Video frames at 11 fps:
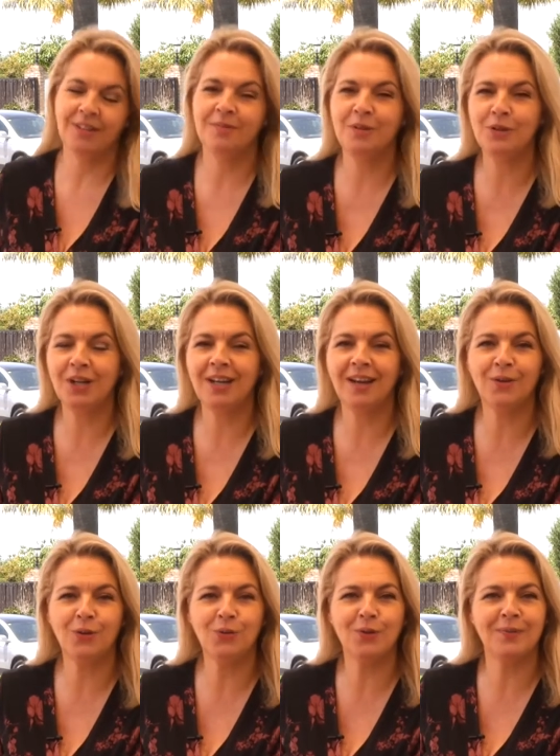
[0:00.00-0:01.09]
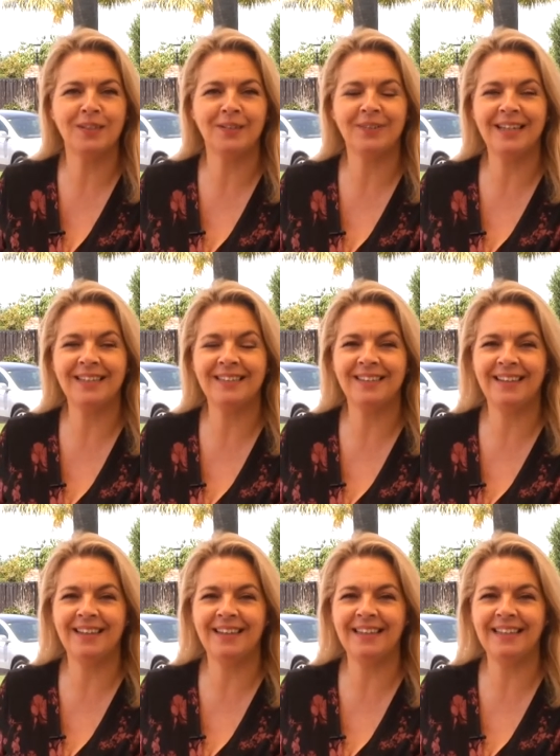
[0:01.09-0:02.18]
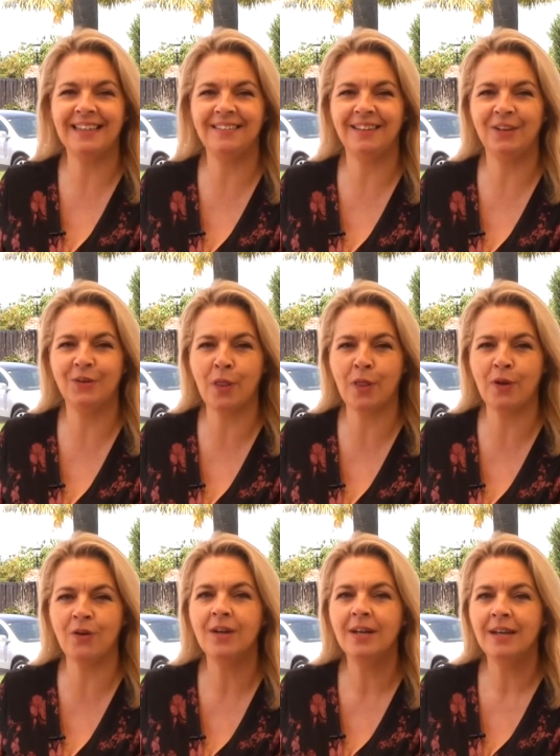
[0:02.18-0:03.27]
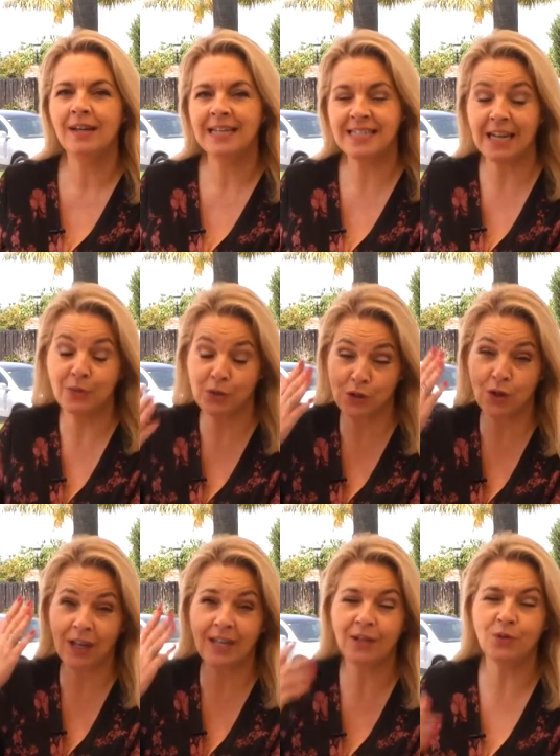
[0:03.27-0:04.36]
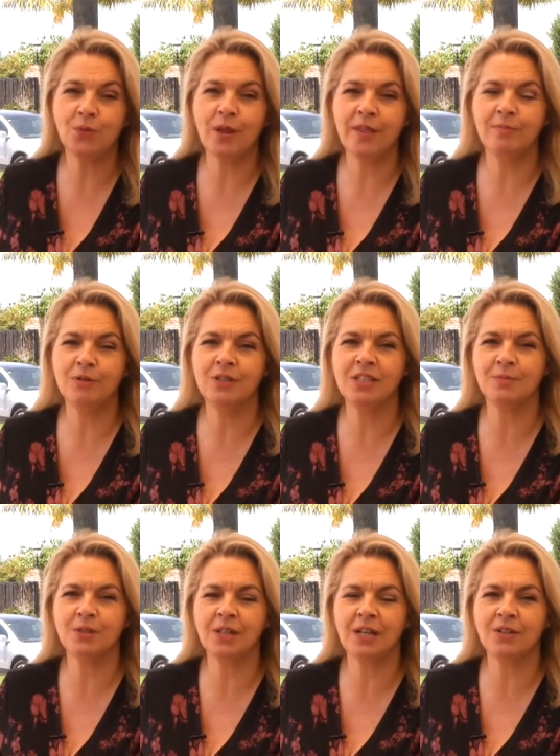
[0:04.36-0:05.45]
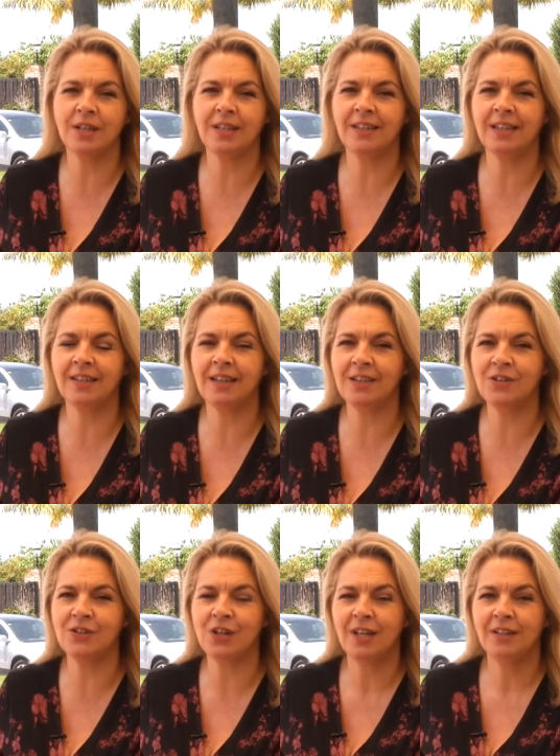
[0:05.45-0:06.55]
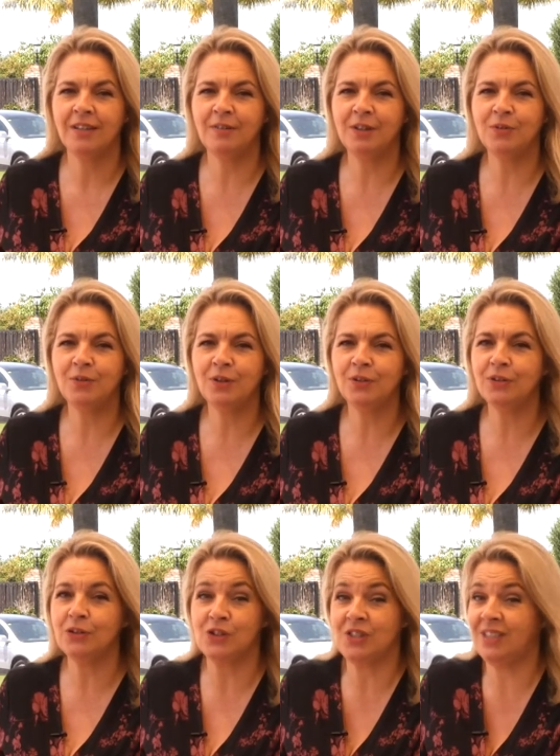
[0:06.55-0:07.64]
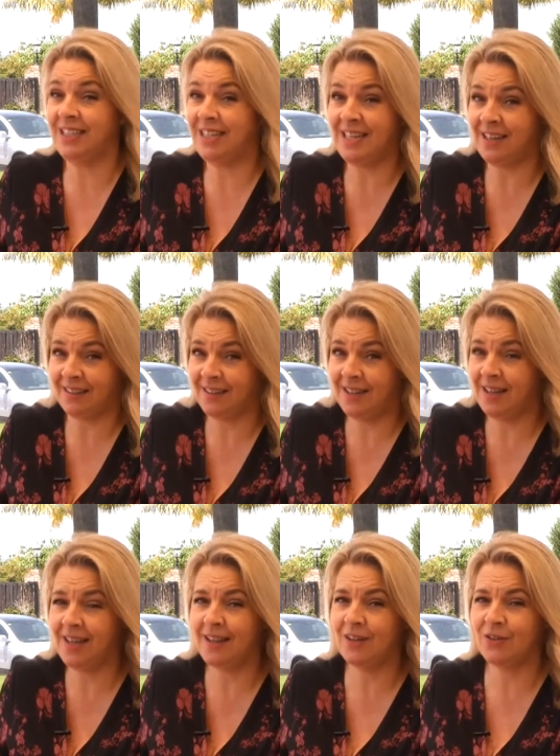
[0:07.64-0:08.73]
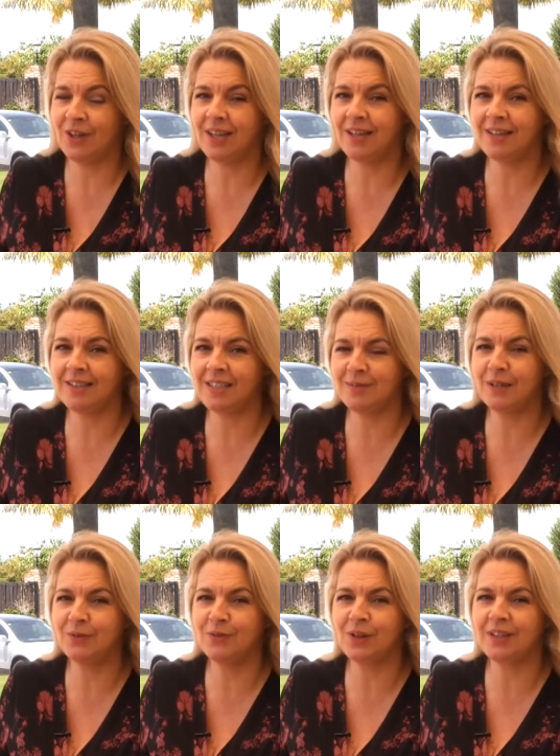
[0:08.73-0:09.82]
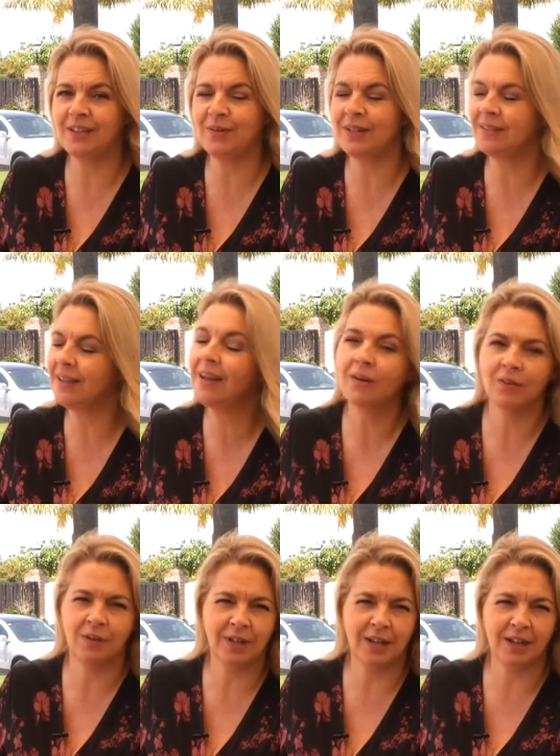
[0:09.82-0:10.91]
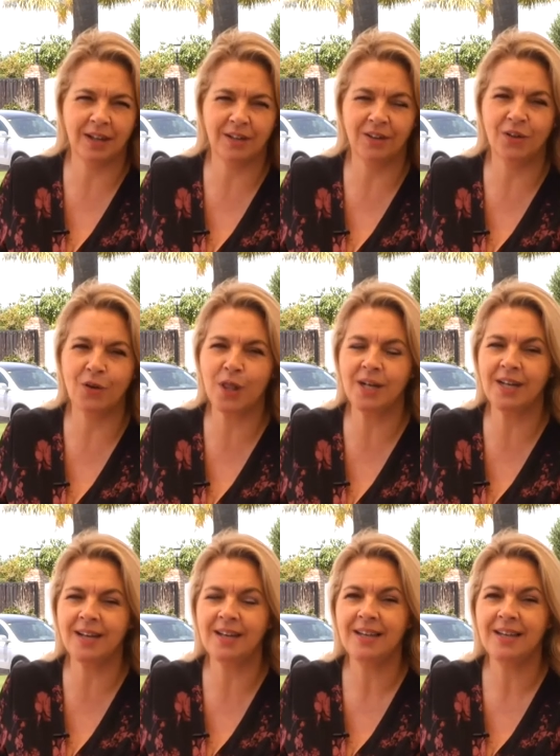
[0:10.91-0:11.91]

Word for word: digo que es la columna vertebral de este, de este negocio, esa ilusión que ella tuvo hace muchísimos años, hace 30 años, de abrir un negocio sin tener ni idea de lo que era llevar un restaurante, aunque una gran cocinera,